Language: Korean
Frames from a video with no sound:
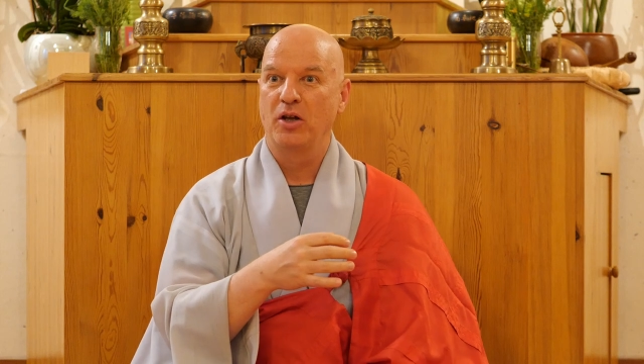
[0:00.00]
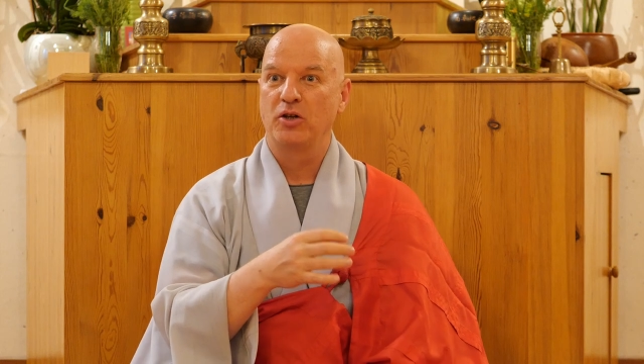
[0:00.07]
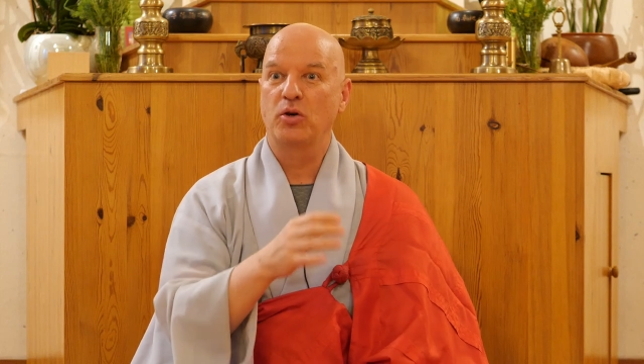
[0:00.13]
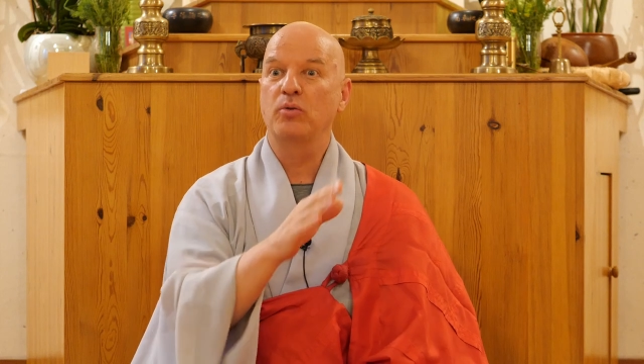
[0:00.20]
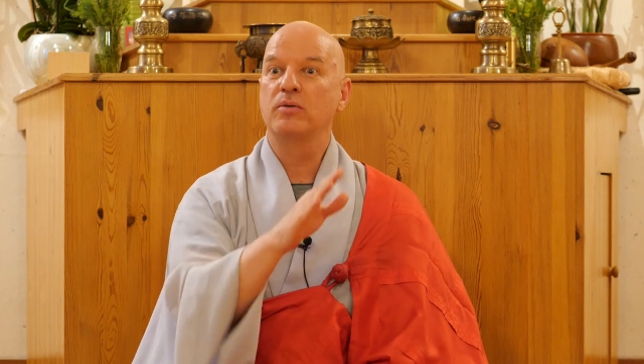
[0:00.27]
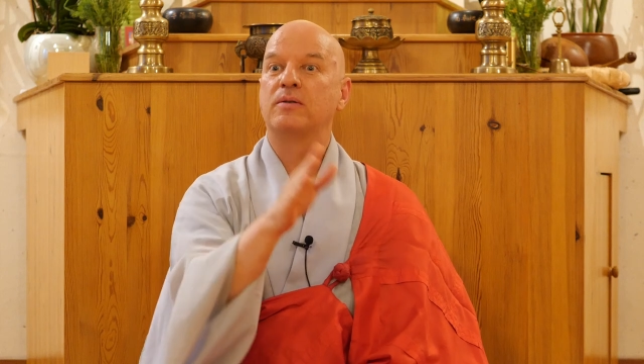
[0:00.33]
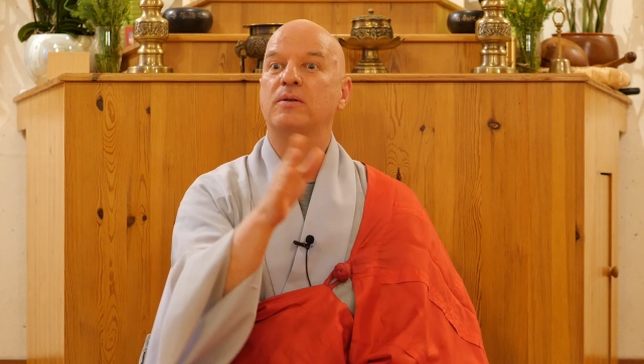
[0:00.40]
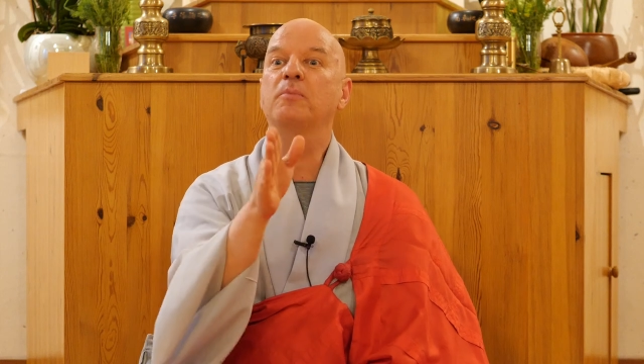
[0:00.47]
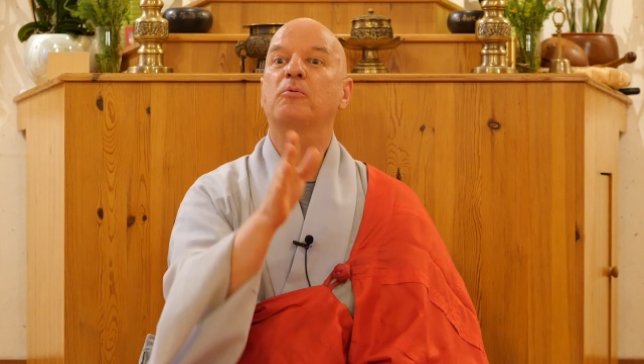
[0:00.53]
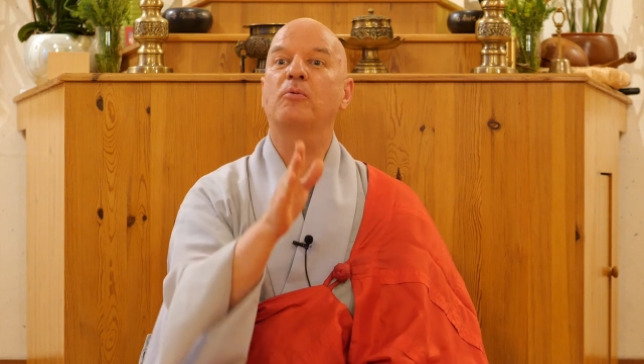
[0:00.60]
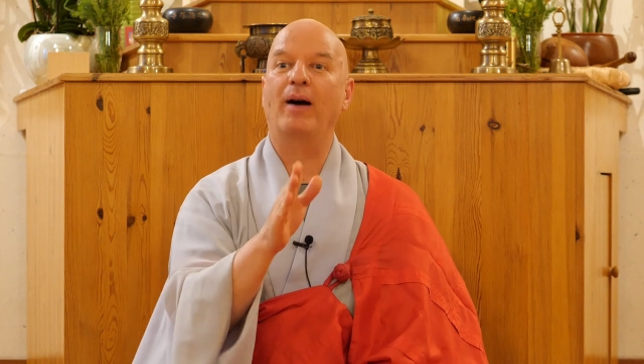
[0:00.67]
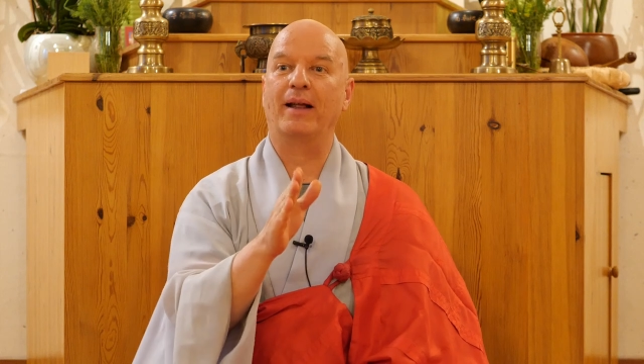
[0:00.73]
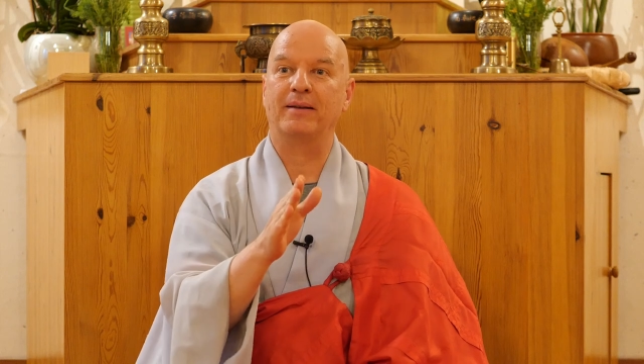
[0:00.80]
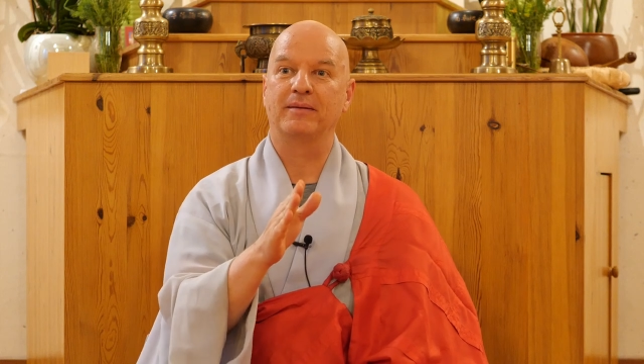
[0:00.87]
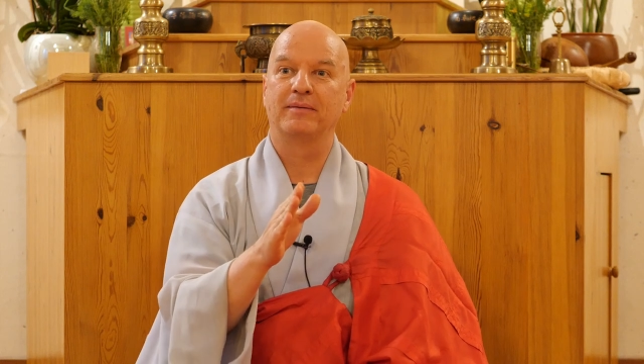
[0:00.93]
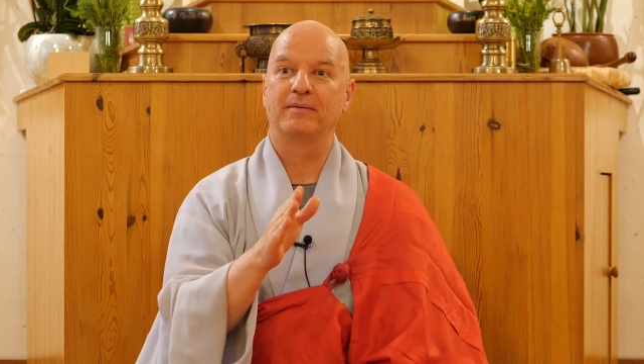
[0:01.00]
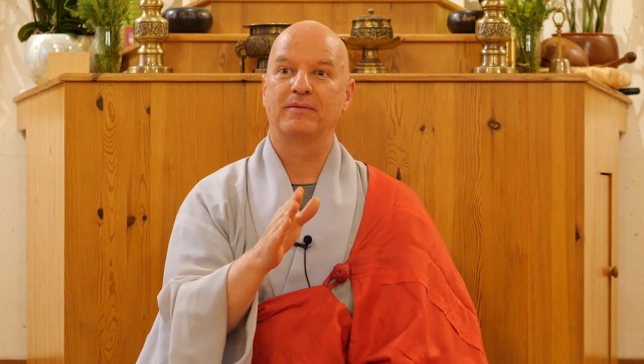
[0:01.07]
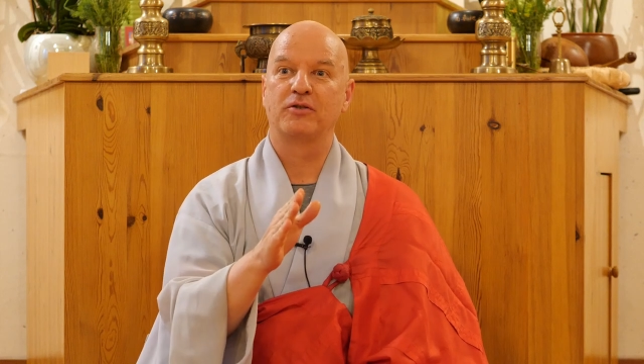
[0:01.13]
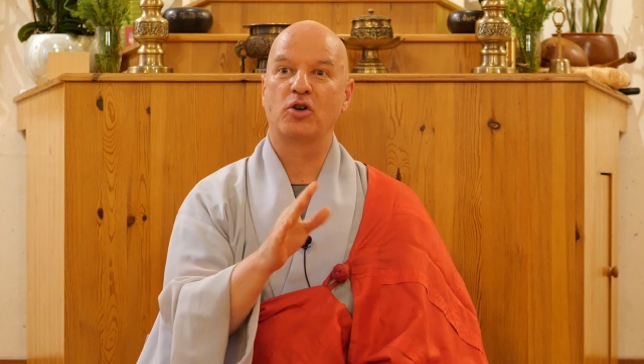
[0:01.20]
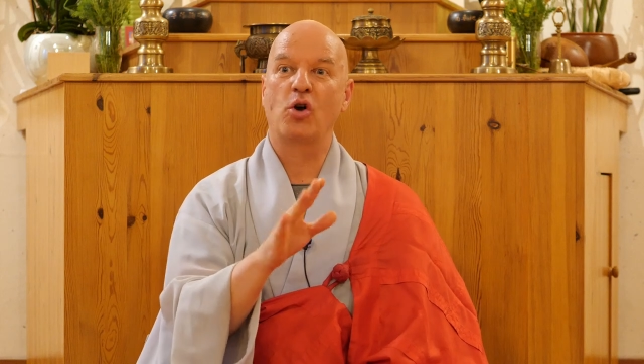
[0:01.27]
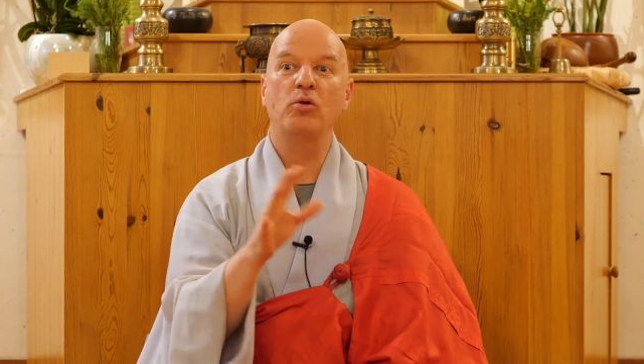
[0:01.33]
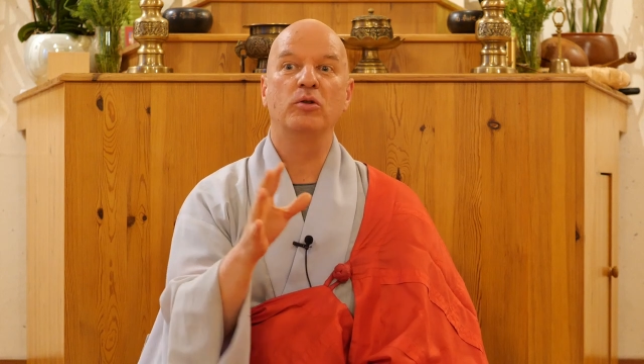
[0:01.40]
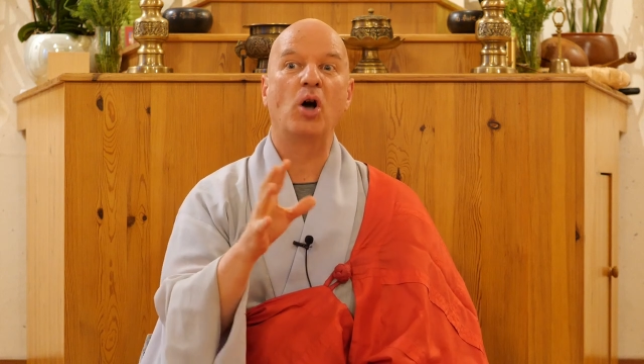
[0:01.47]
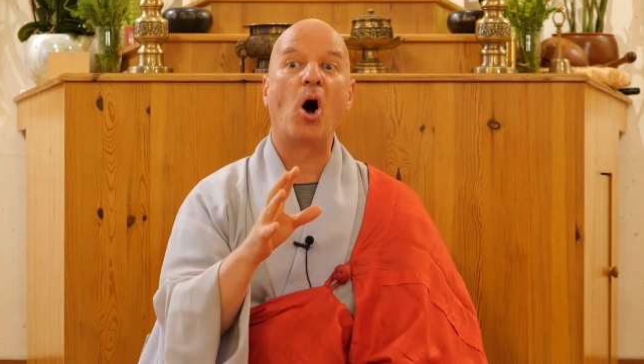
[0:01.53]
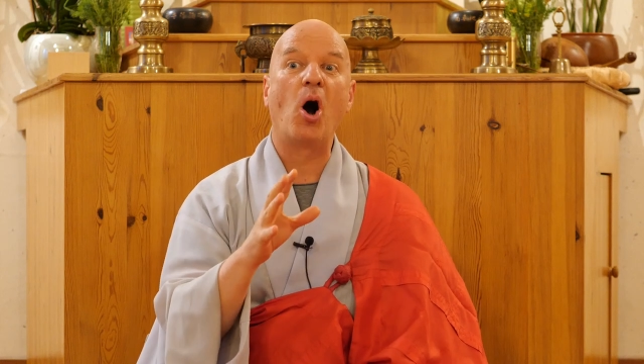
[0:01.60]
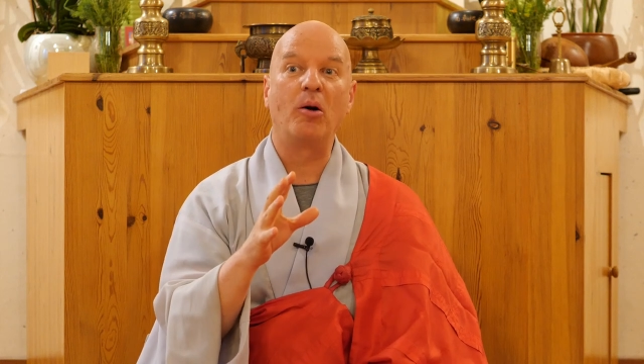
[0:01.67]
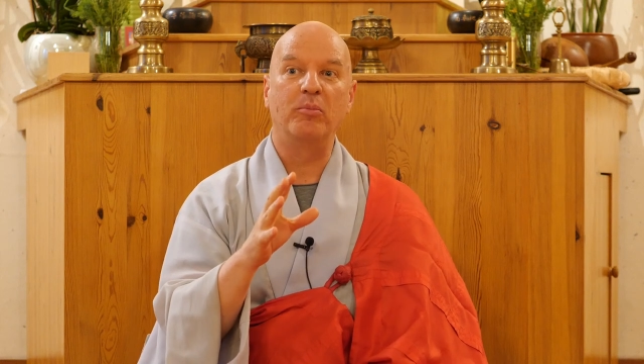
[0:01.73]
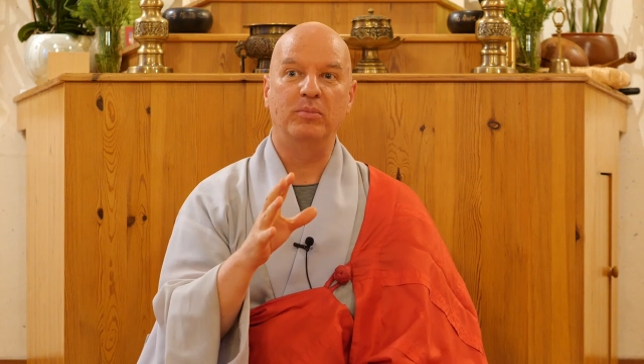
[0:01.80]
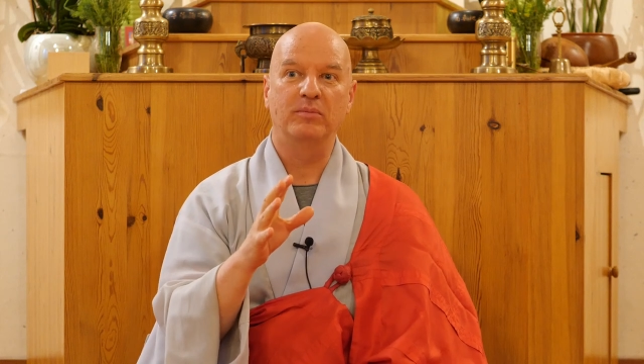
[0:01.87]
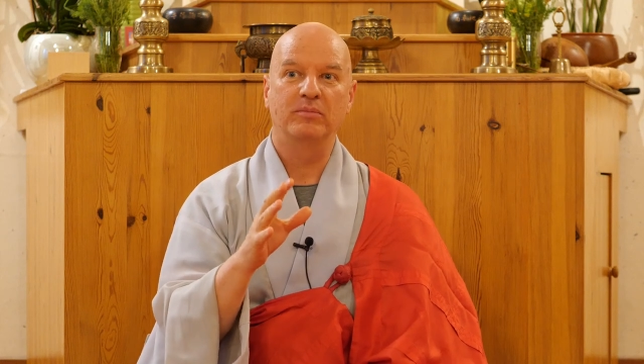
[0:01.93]
좋은 습관, 좋은
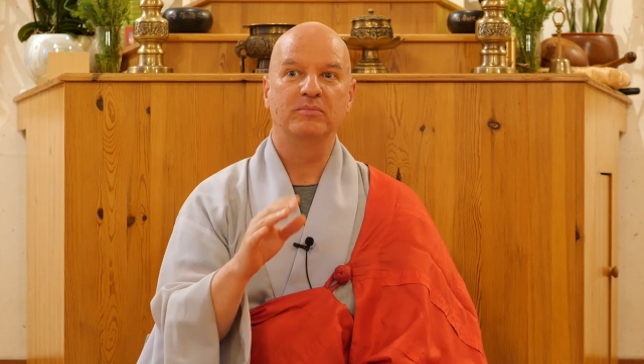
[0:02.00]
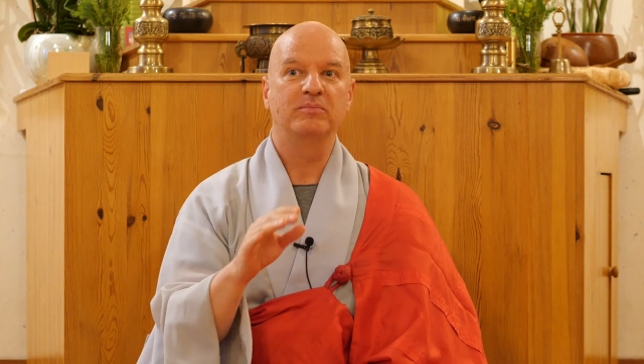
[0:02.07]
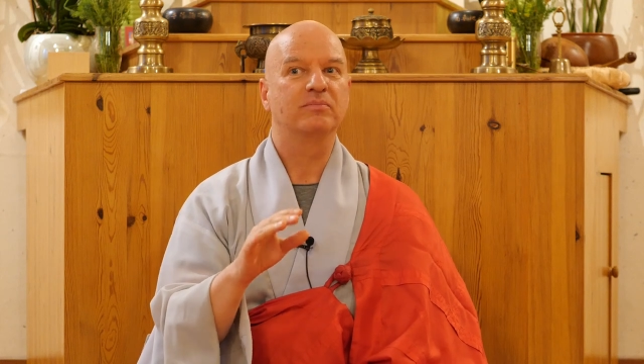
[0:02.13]
업